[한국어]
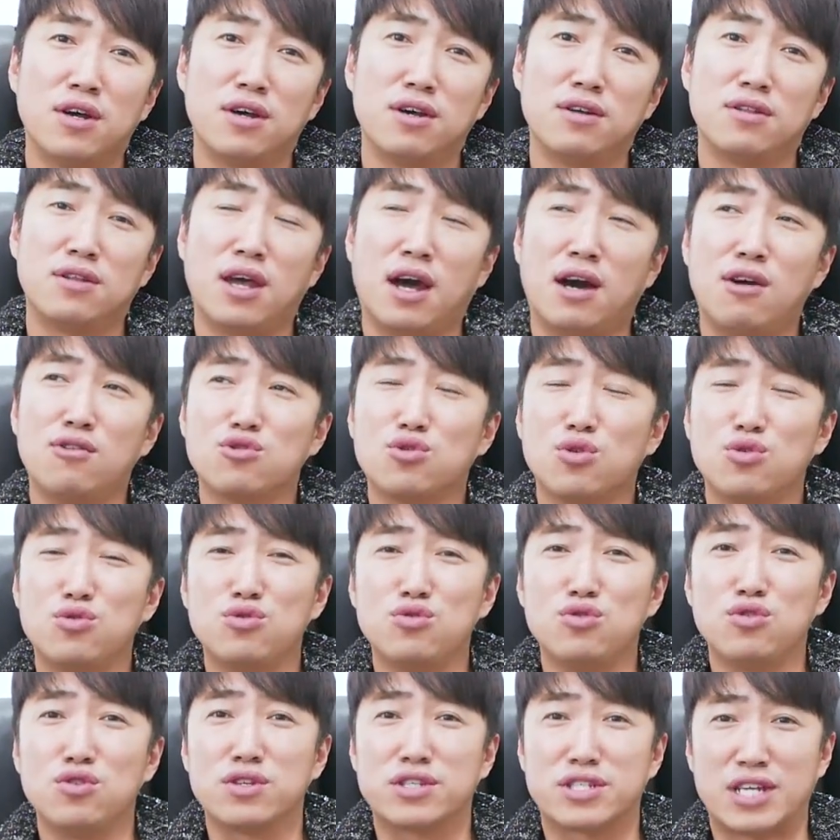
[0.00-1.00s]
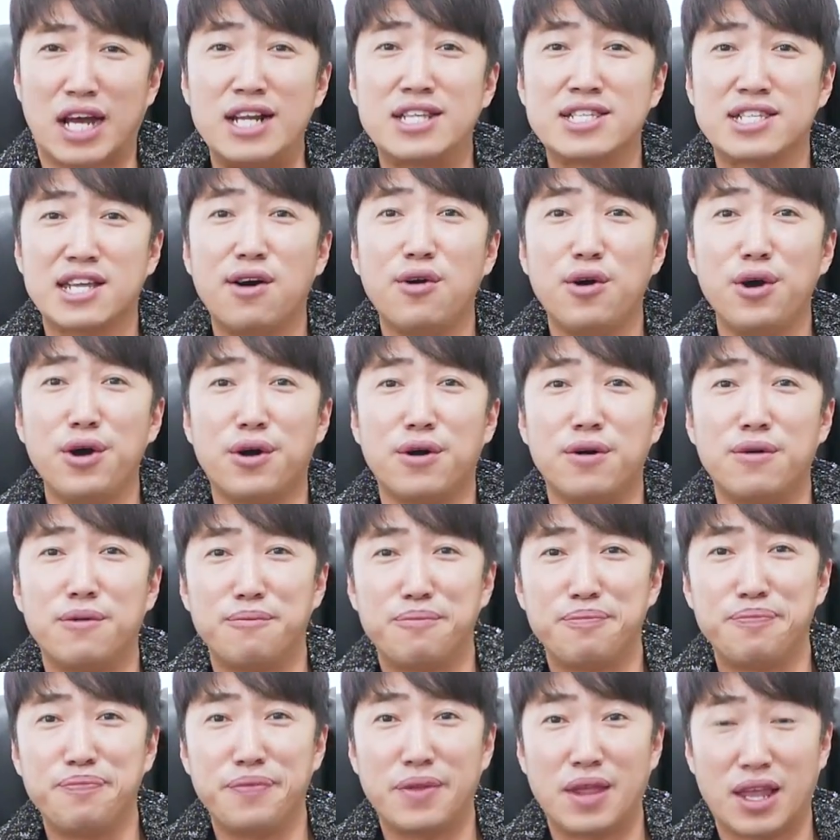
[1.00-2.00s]
근데 하우돈도 잘 싸워요.
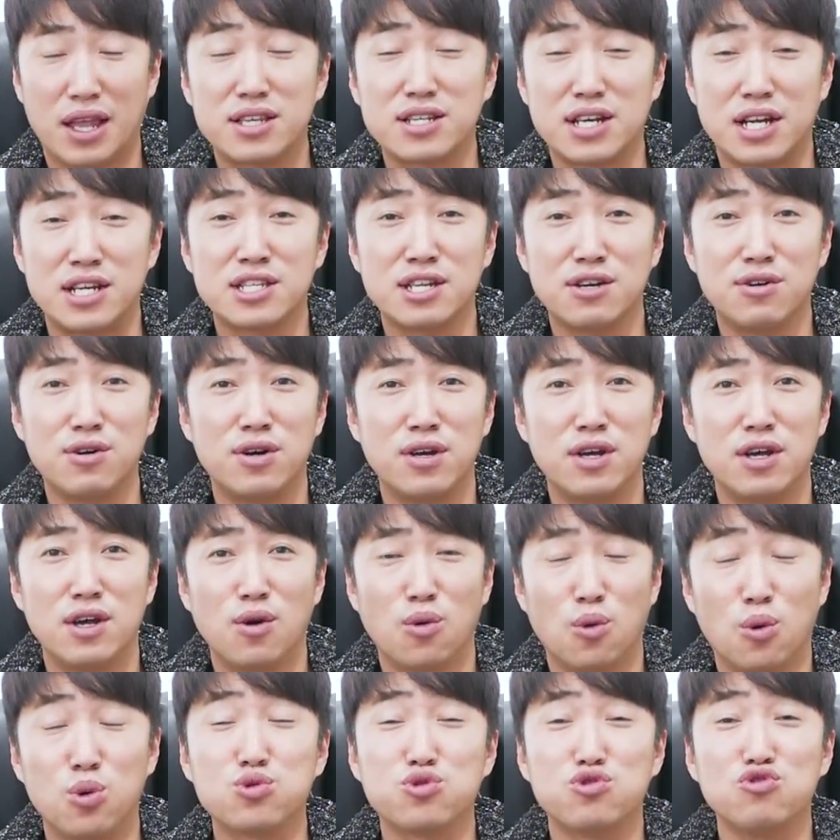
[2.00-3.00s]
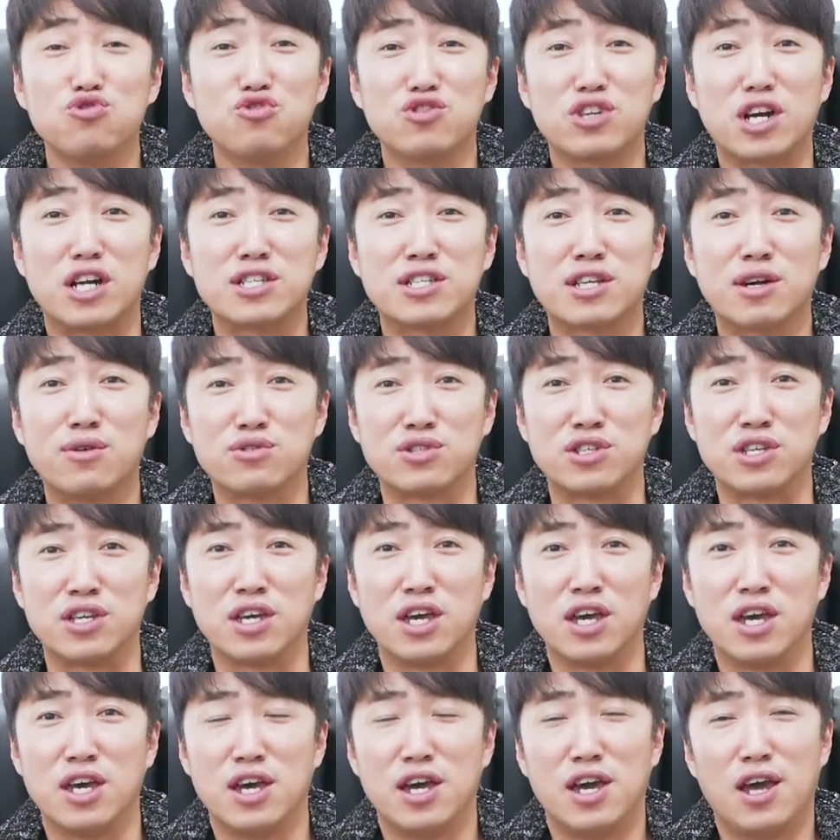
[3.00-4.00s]
잘 싸워. 고순도 잘 싸우지.
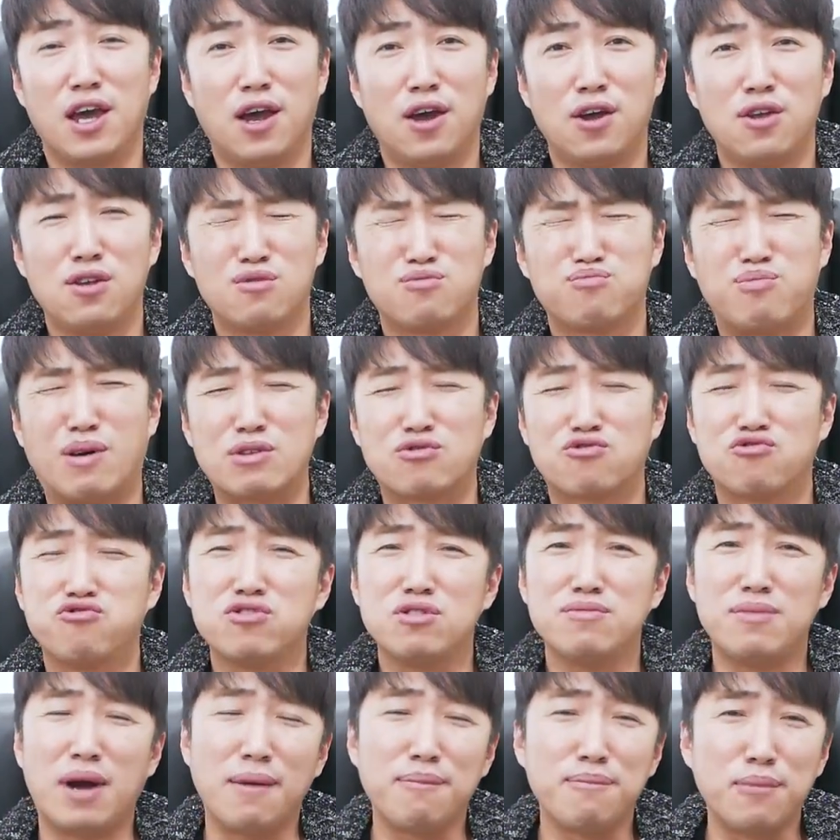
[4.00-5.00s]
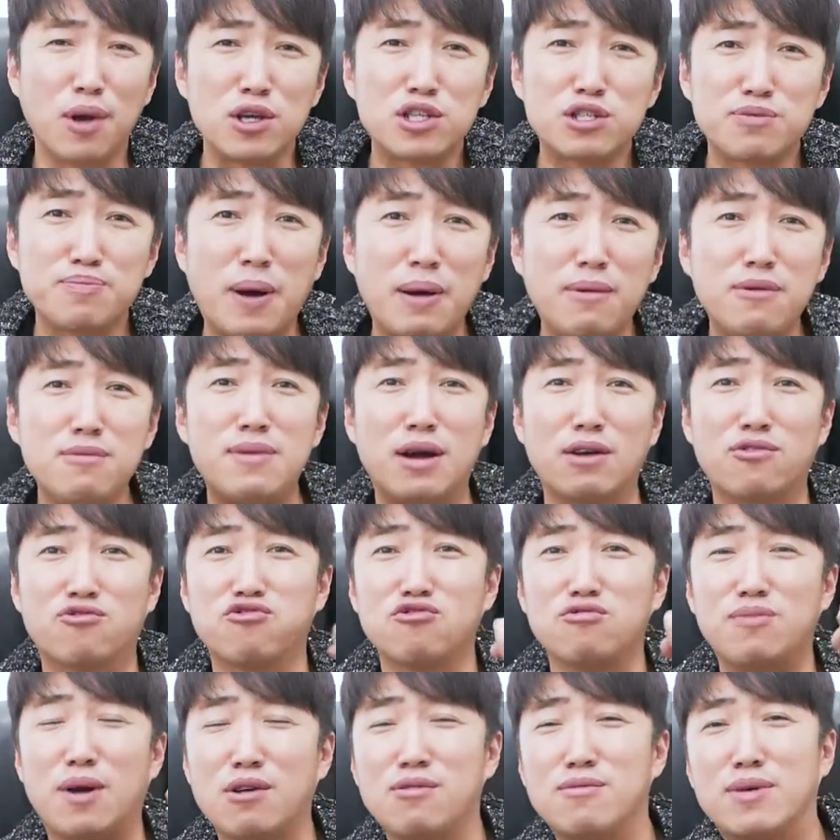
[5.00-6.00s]
그래서 막 둘이 막 몇십 합을 막
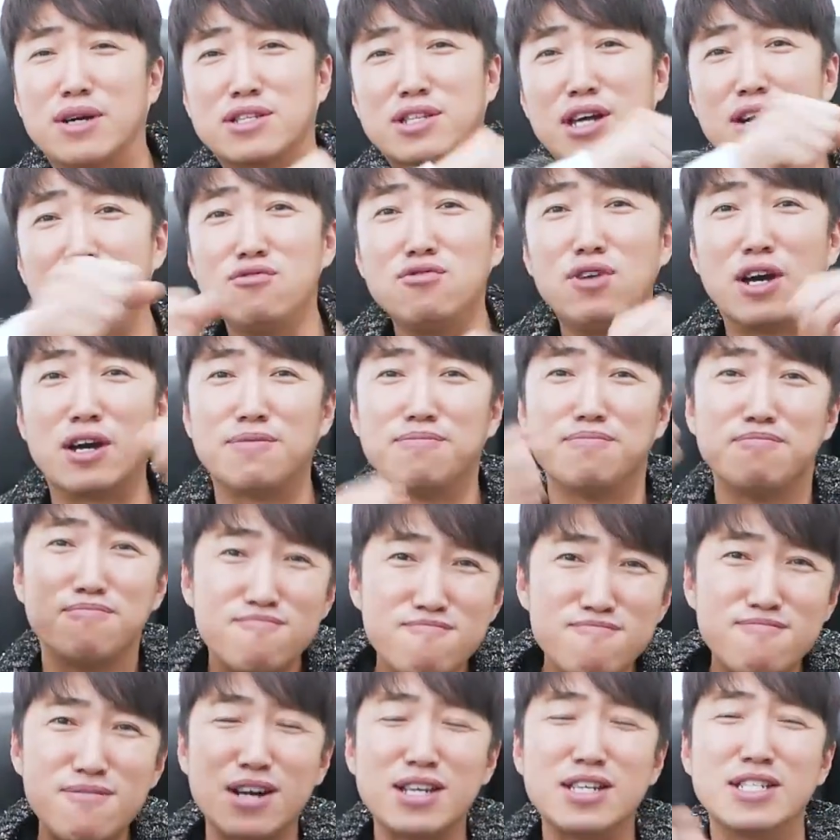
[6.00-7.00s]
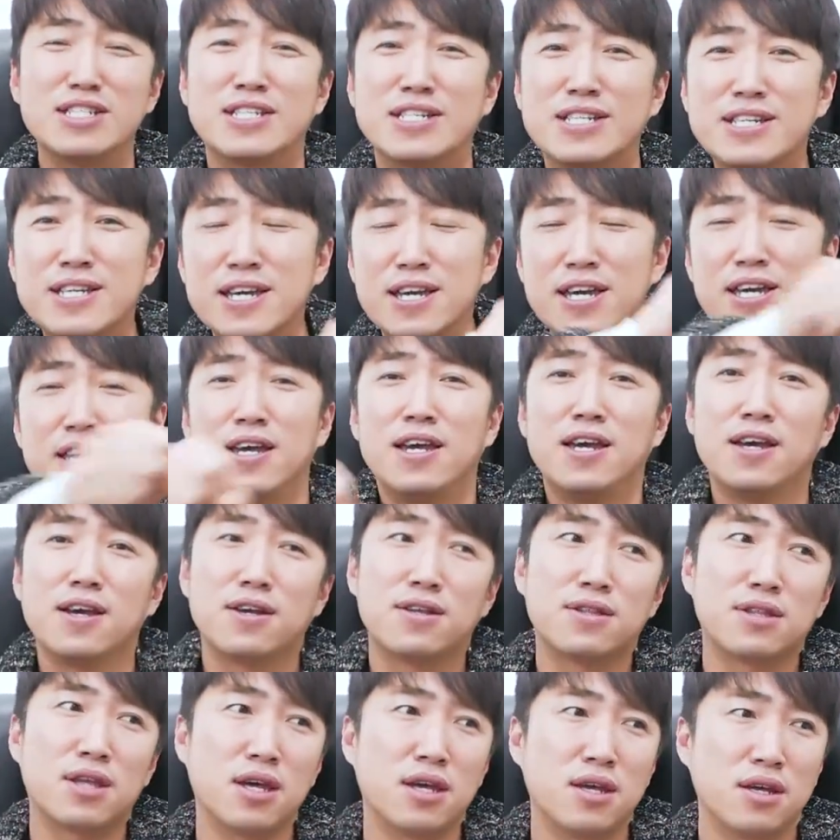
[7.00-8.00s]
주고받고 막 싸운 거야. 응? 막 이씨.
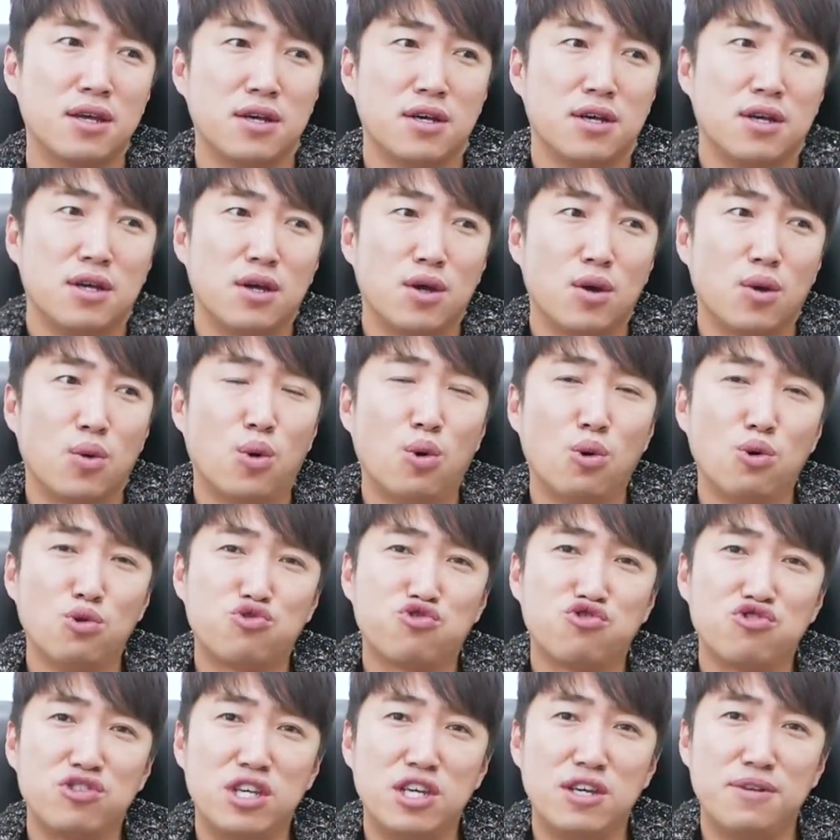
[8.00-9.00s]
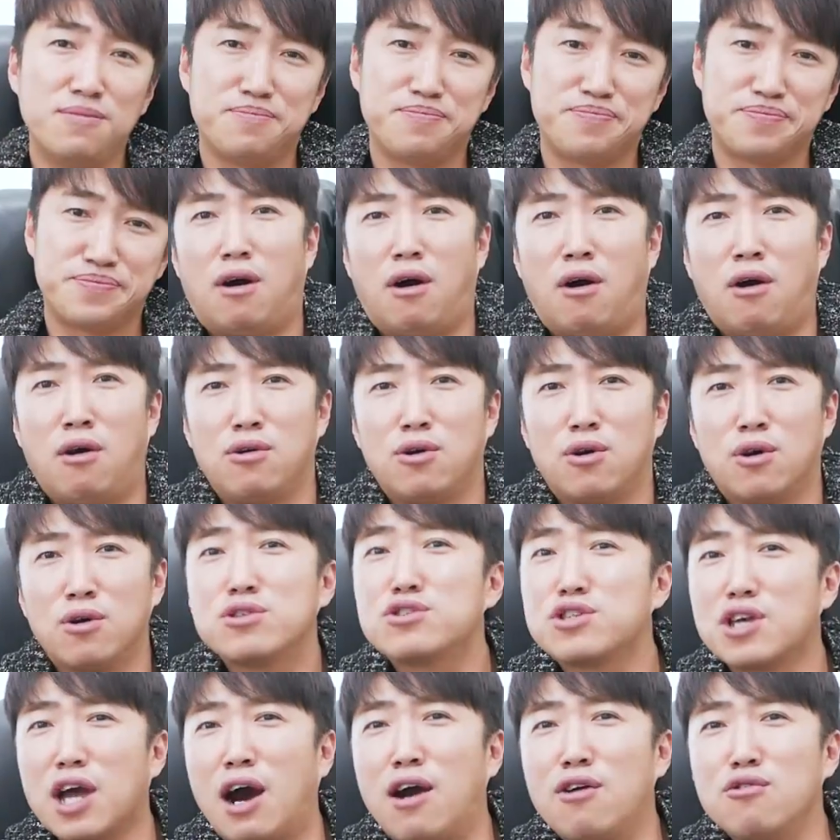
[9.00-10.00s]
근데 고순이 어
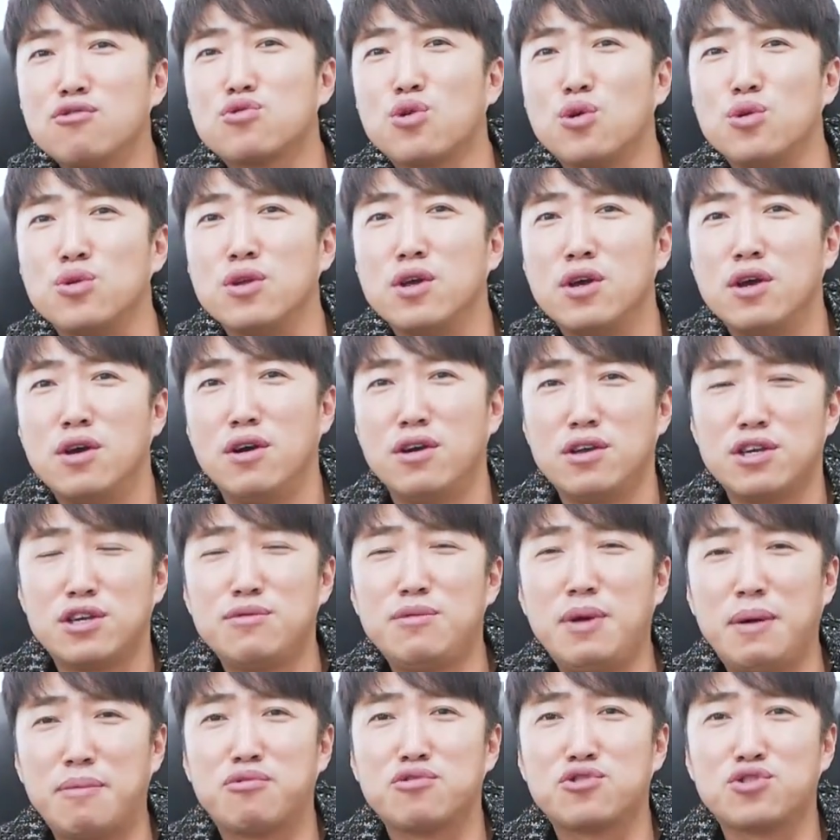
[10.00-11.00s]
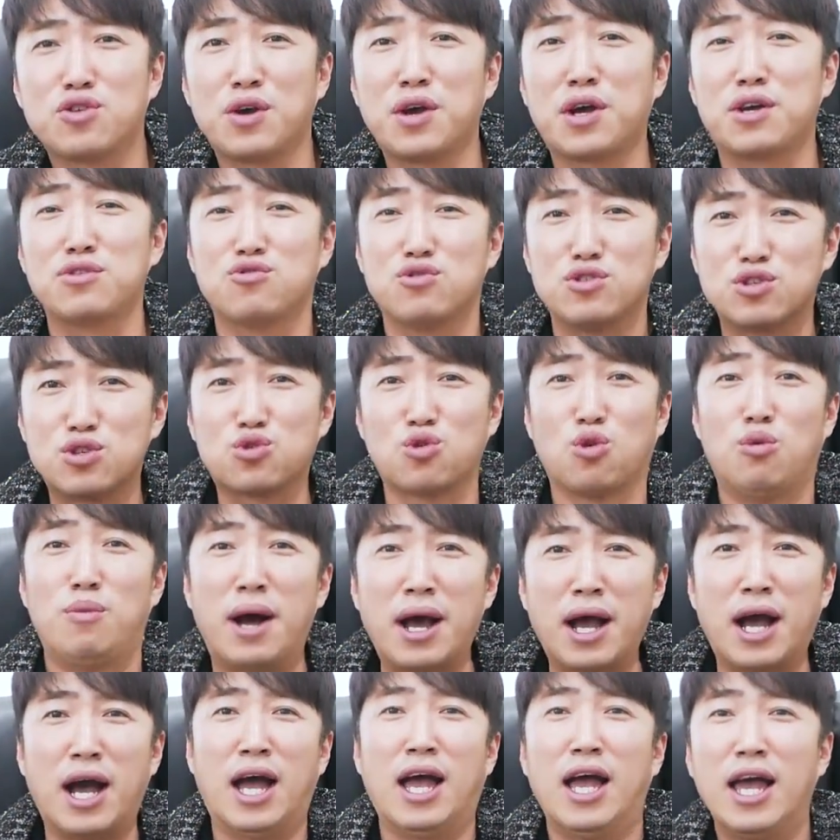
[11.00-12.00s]
역시 하우돈 힘에 부처해가지고 이제
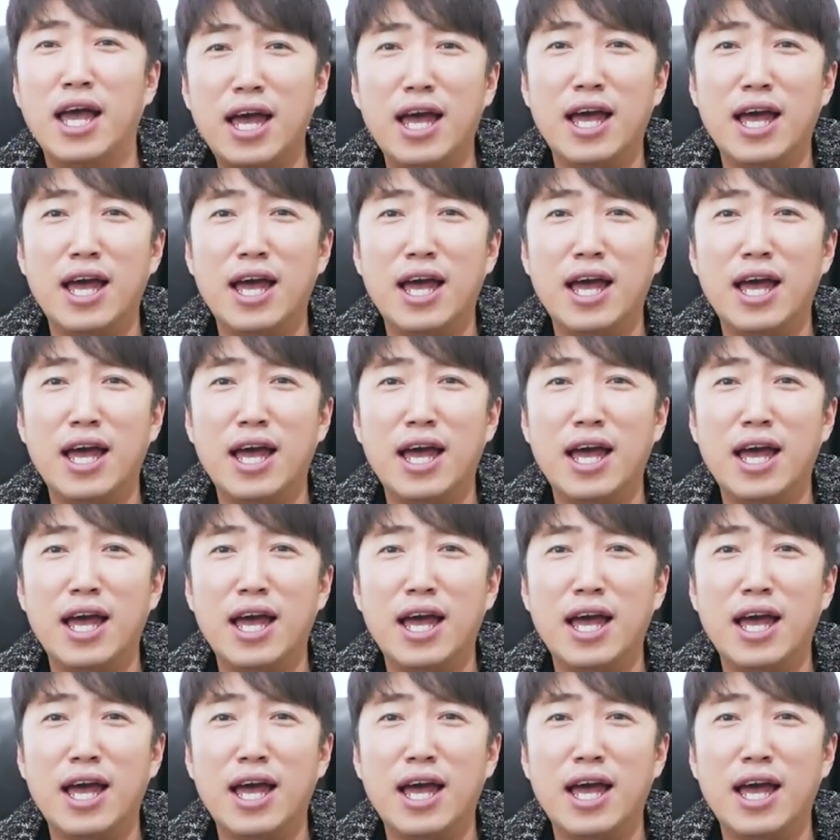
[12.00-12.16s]
도망가.